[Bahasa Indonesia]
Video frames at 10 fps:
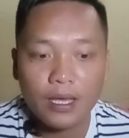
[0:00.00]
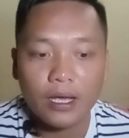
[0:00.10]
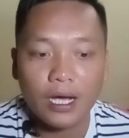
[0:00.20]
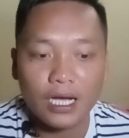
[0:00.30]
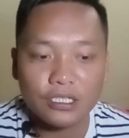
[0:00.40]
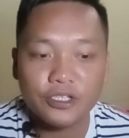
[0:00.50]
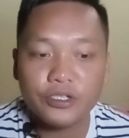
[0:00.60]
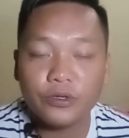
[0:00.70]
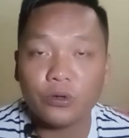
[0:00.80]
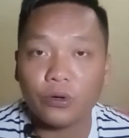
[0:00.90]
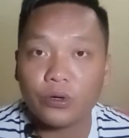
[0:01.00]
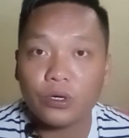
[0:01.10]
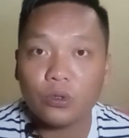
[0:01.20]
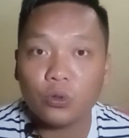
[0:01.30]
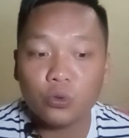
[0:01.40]
Haji Jinor
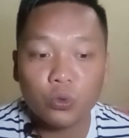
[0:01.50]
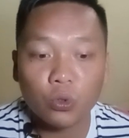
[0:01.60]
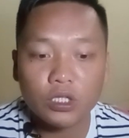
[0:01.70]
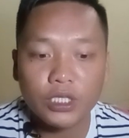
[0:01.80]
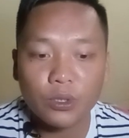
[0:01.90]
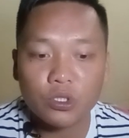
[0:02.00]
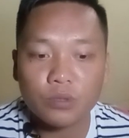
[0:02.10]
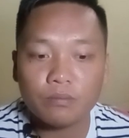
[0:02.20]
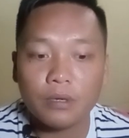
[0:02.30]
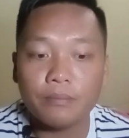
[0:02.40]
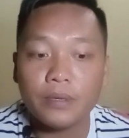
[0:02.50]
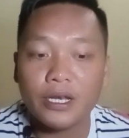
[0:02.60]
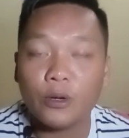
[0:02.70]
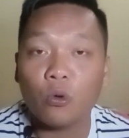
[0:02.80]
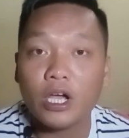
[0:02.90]
untuk terus
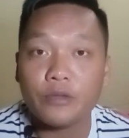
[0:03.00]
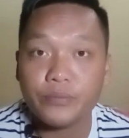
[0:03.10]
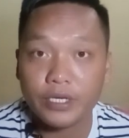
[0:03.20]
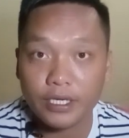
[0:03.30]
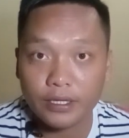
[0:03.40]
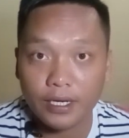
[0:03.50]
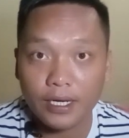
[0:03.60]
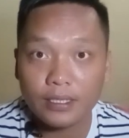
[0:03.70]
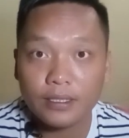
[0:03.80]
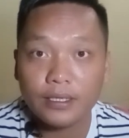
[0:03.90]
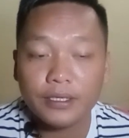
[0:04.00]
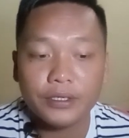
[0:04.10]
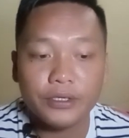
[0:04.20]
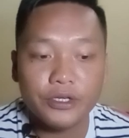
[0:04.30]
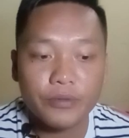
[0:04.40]
membeli YB kita
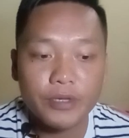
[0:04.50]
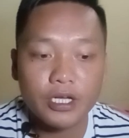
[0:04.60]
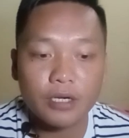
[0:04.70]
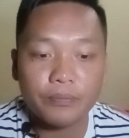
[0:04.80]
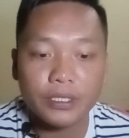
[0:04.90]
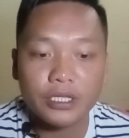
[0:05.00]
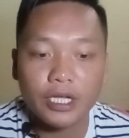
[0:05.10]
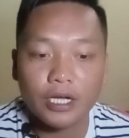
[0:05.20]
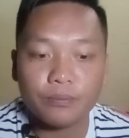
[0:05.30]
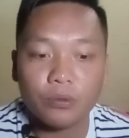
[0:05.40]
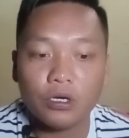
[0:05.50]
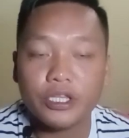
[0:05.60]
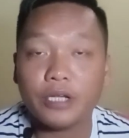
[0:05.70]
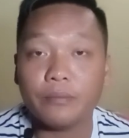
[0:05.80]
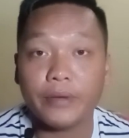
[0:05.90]
demi kepentingan
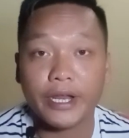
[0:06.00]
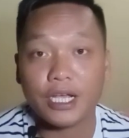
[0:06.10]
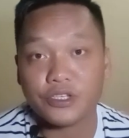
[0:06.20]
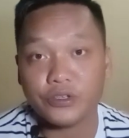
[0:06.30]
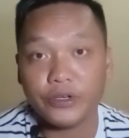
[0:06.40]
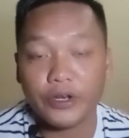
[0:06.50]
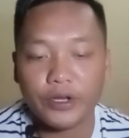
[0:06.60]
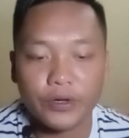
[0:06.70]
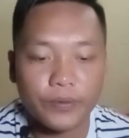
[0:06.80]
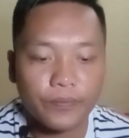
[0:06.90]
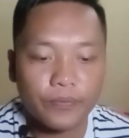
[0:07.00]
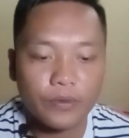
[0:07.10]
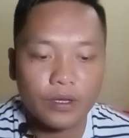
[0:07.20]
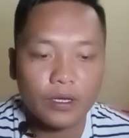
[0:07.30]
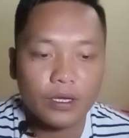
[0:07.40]
politik mereka sendiri.
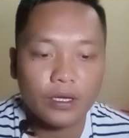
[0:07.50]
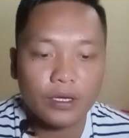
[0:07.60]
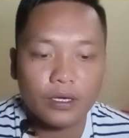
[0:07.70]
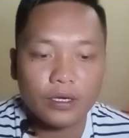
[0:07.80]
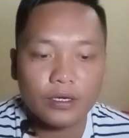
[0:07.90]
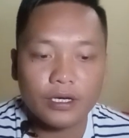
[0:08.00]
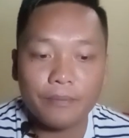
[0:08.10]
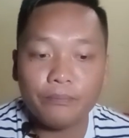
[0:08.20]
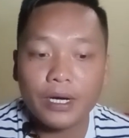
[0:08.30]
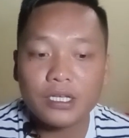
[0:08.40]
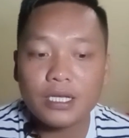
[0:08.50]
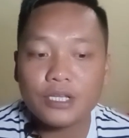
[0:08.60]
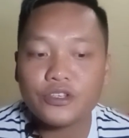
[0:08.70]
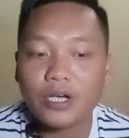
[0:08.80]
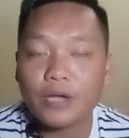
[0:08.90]
Nampaknya
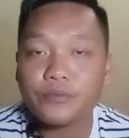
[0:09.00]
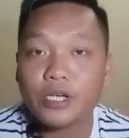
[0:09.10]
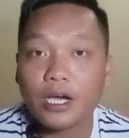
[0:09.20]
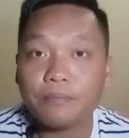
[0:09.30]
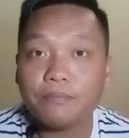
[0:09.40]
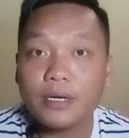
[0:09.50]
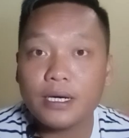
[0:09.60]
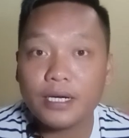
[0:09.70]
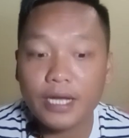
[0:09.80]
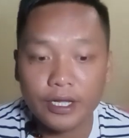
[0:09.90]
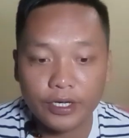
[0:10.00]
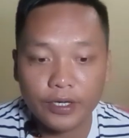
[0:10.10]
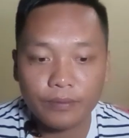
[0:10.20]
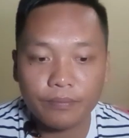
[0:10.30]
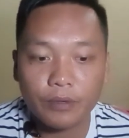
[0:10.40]
cakap-cakap
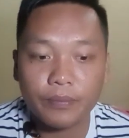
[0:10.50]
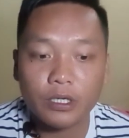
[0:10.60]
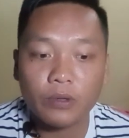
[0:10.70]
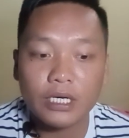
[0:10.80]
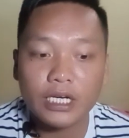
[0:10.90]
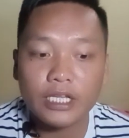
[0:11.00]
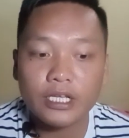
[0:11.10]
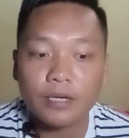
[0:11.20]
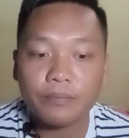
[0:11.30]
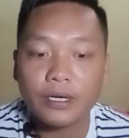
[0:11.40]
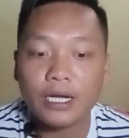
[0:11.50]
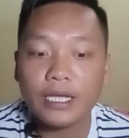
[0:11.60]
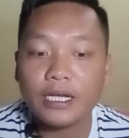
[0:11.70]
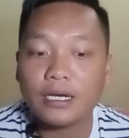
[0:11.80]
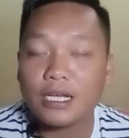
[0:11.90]
mengenai perpaduan ini tidak pernah
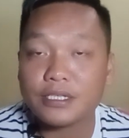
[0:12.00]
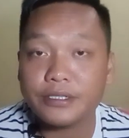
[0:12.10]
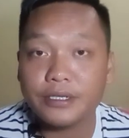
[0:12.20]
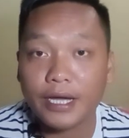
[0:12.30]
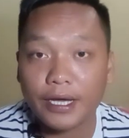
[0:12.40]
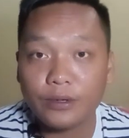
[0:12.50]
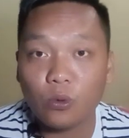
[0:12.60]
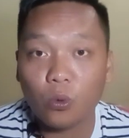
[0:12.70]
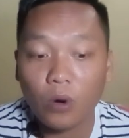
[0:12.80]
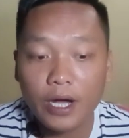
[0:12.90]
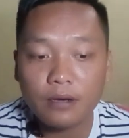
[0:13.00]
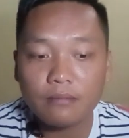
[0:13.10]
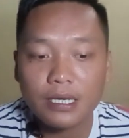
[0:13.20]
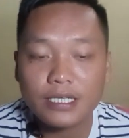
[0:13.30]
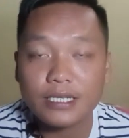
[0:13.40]
ikhlas dan Wang
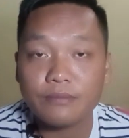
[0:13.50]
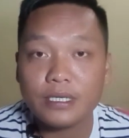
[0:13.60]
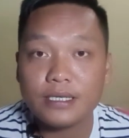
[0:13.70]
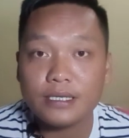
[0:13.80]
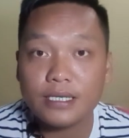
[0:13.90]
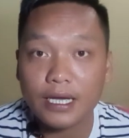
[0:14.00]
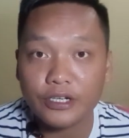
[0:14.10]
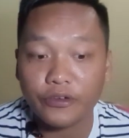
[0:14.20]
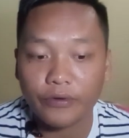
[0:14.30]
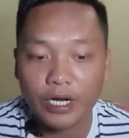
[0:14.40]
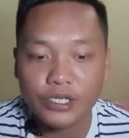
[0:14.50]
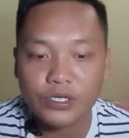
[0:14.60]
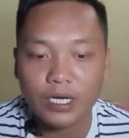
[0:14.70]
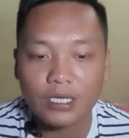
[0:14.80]
masih menjadi raja.